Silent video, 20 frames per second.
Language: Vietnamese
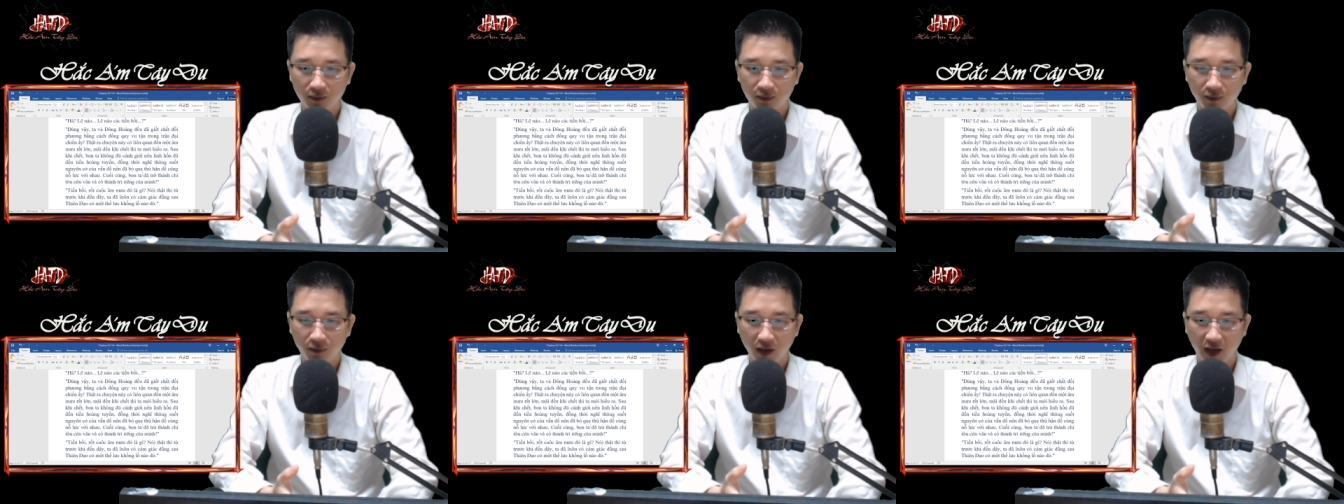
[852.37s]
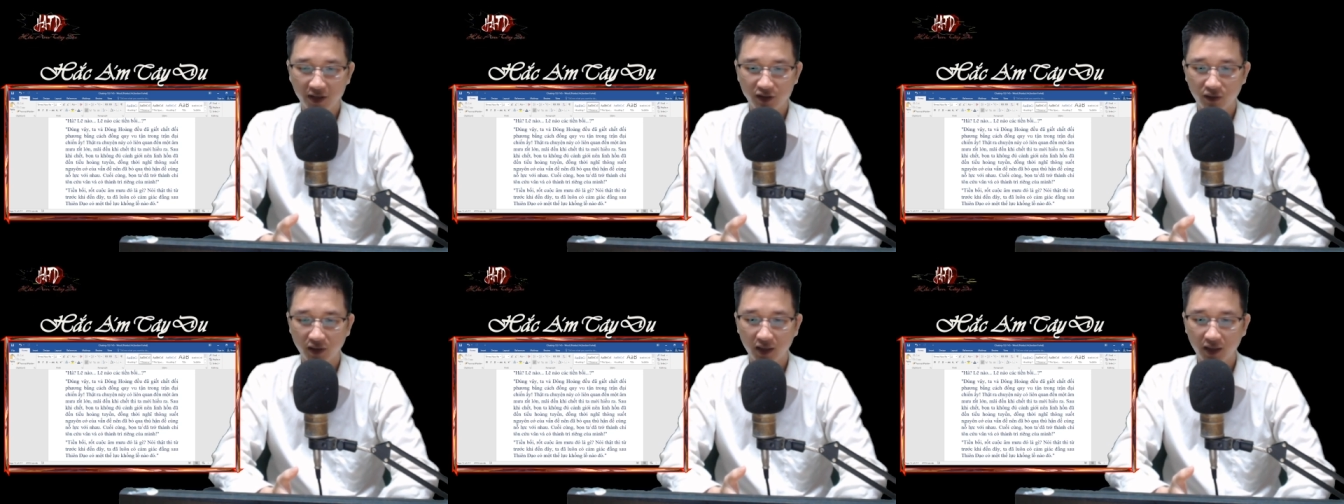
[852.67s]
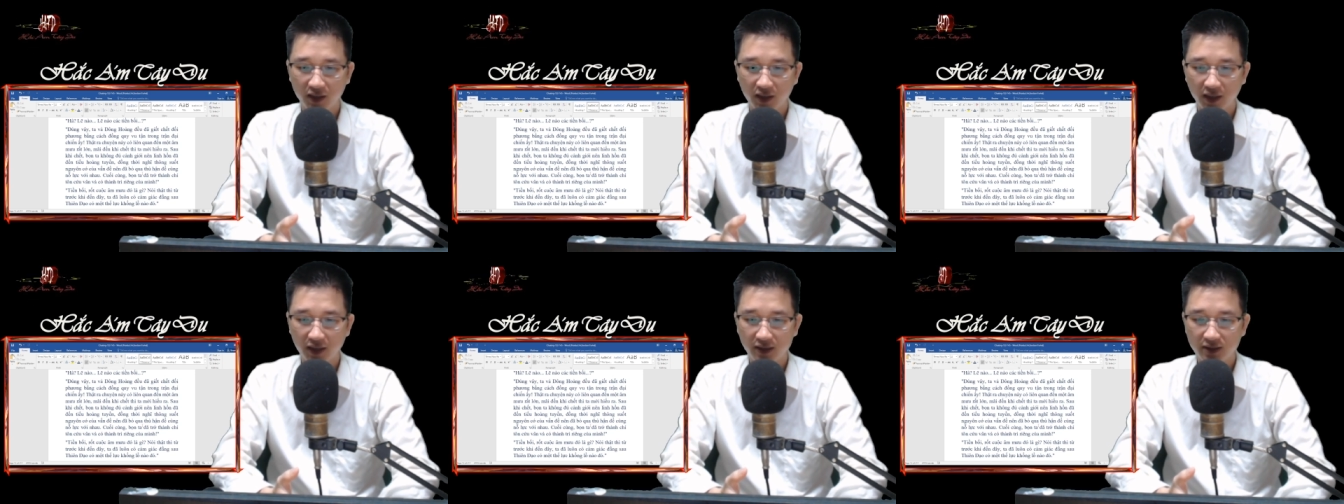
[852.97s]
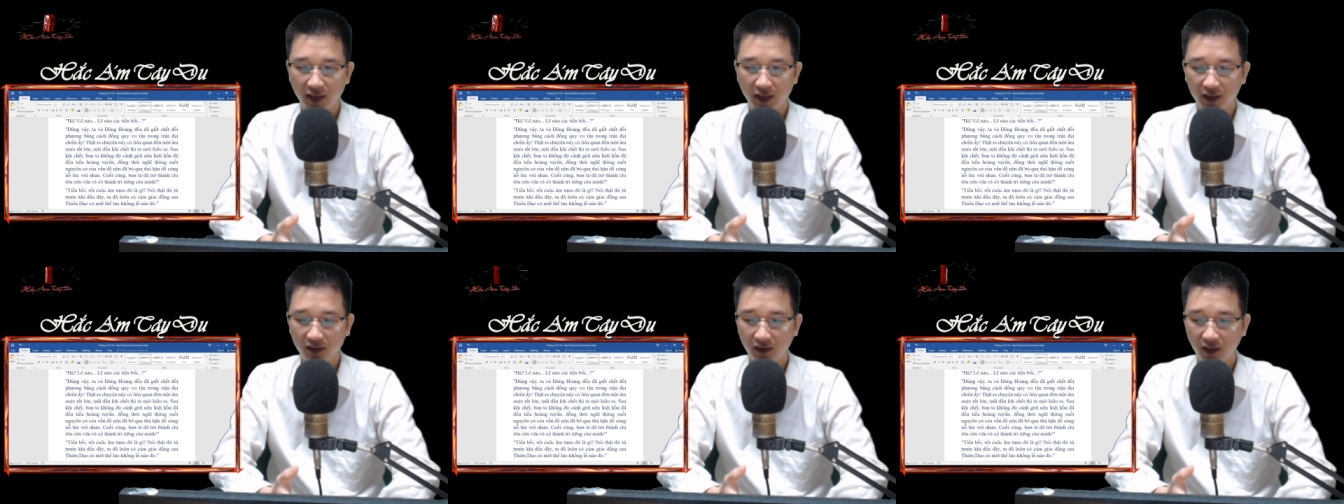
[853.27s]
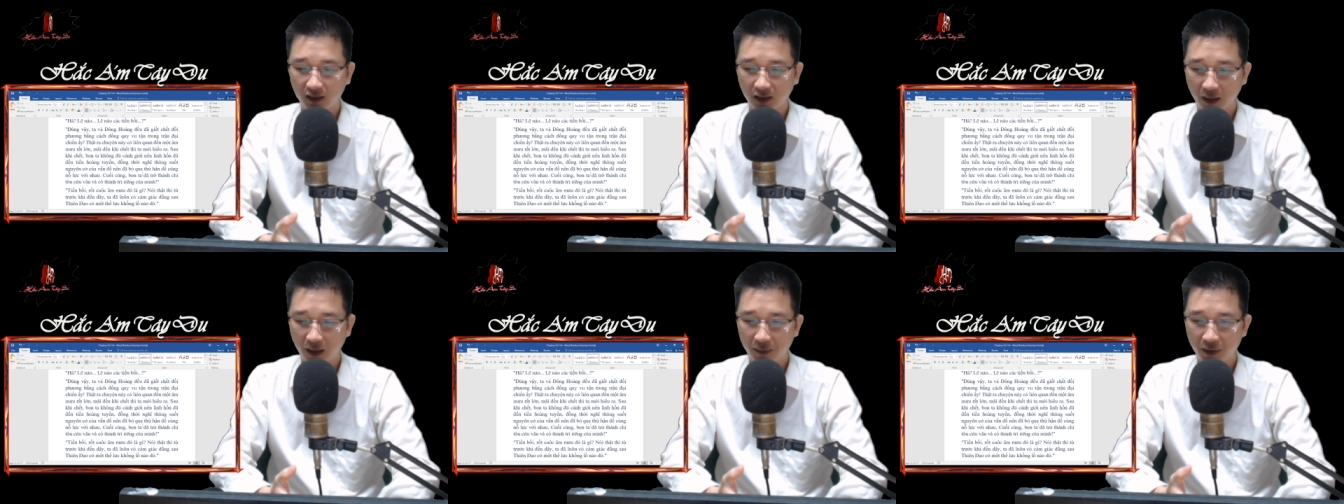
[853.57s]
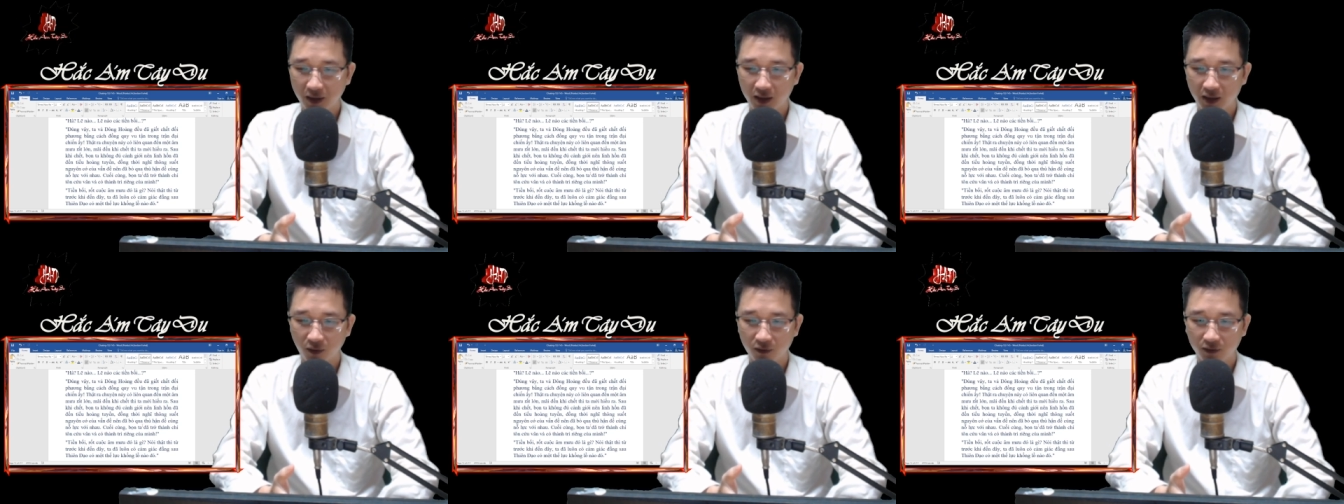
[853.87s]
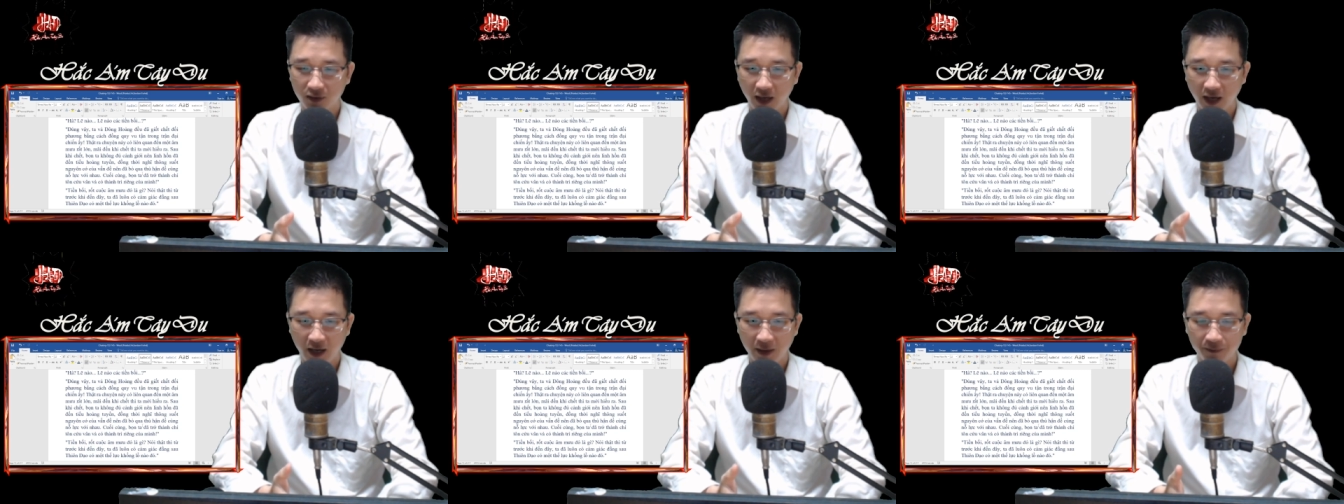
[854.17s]
Mãi cho đến khi chết thì ta mới hiểu
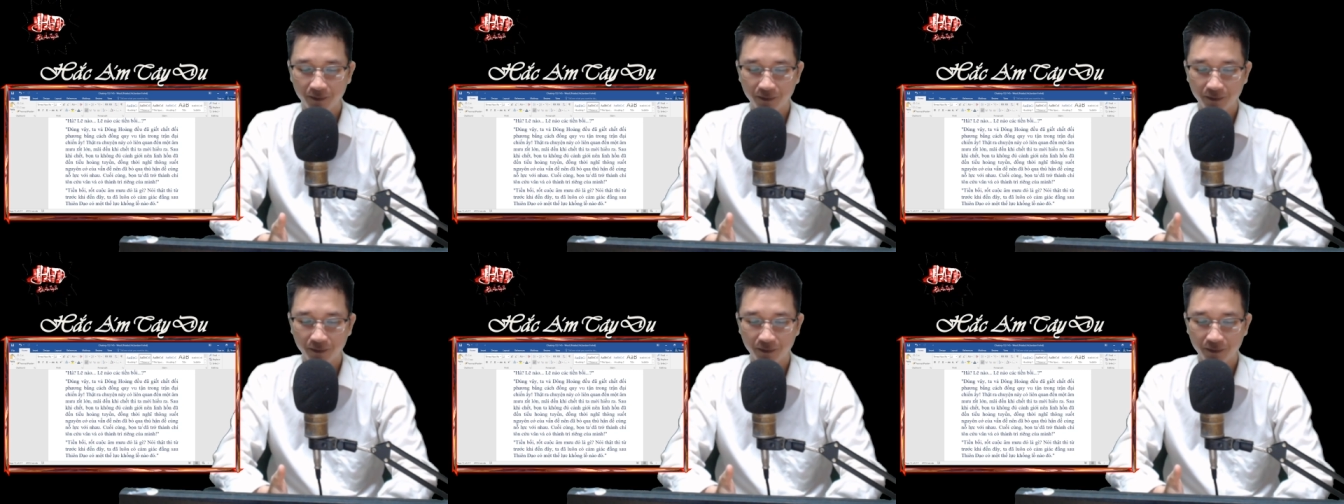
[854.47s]
ra